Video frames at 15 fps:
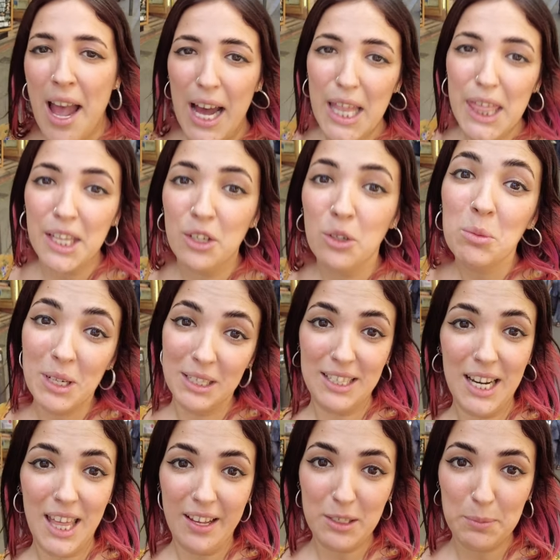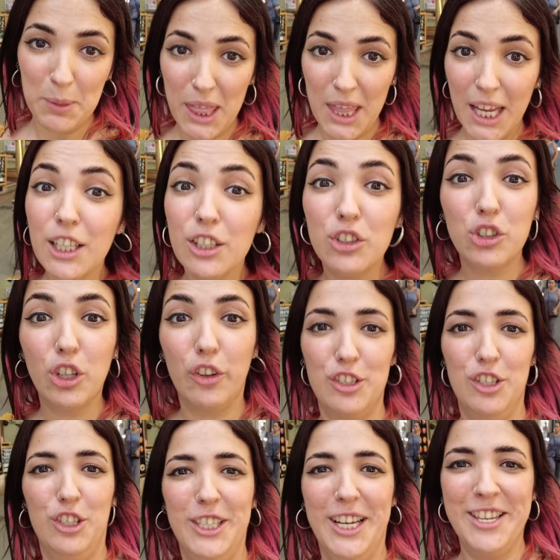hacen una salida especial todos
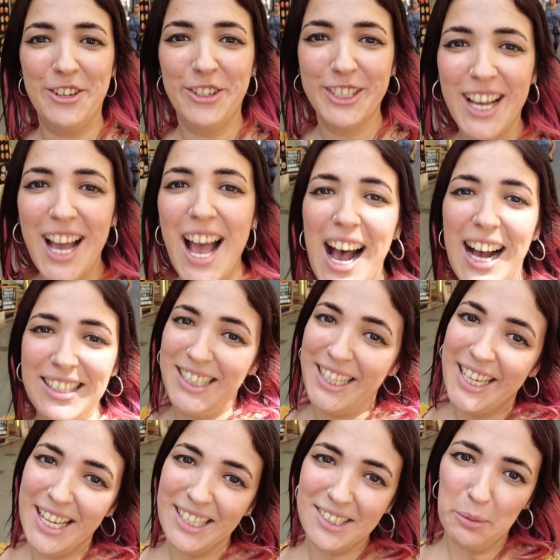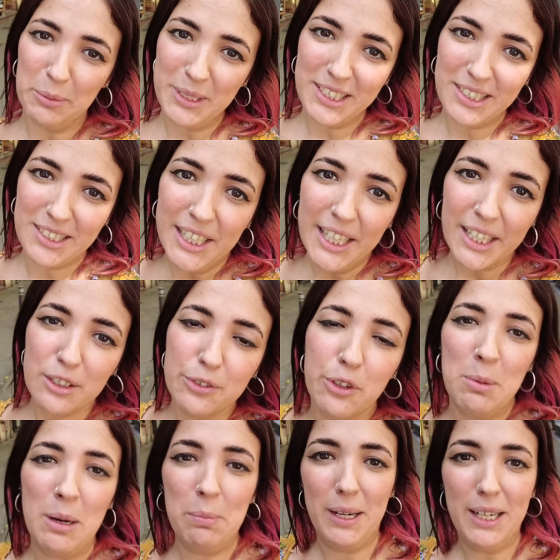los años. Así que ya sabes, si quieres
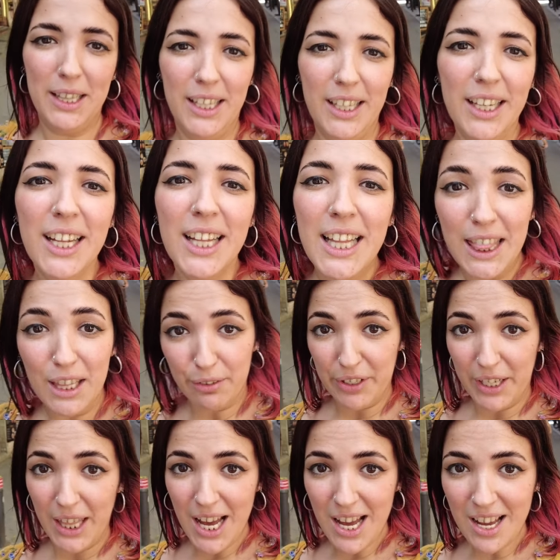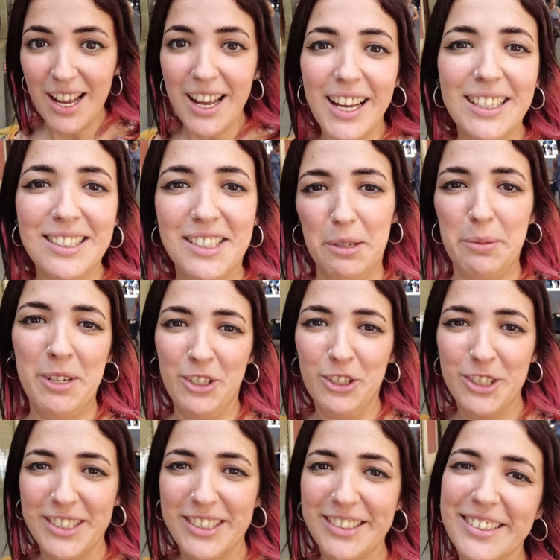formar parte de Frida, escríbenos.
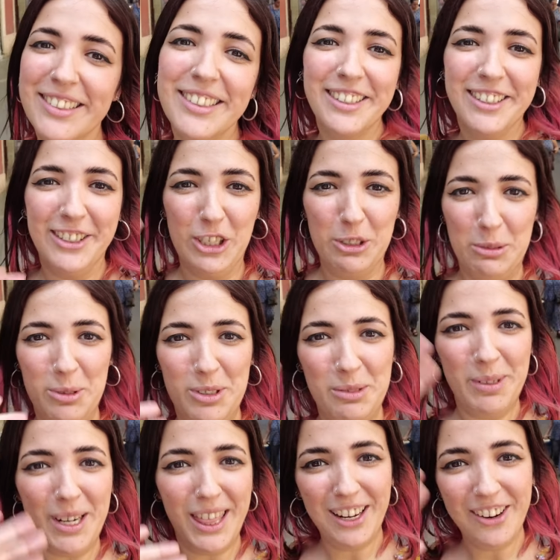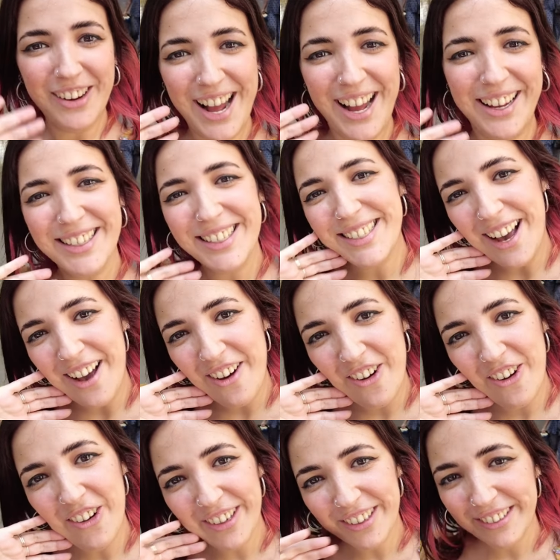Nos vemos en Barcelona.
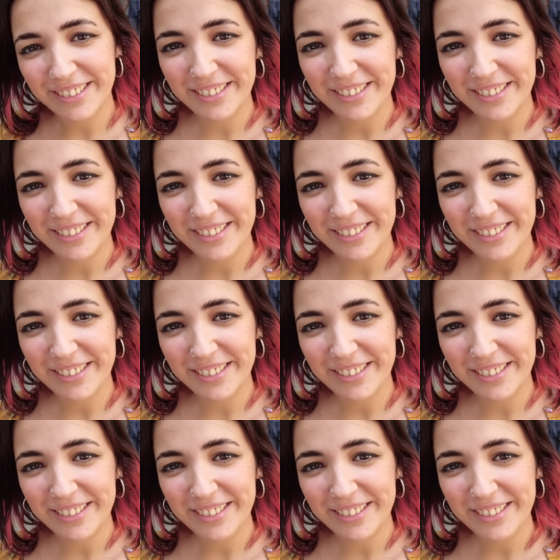Chao.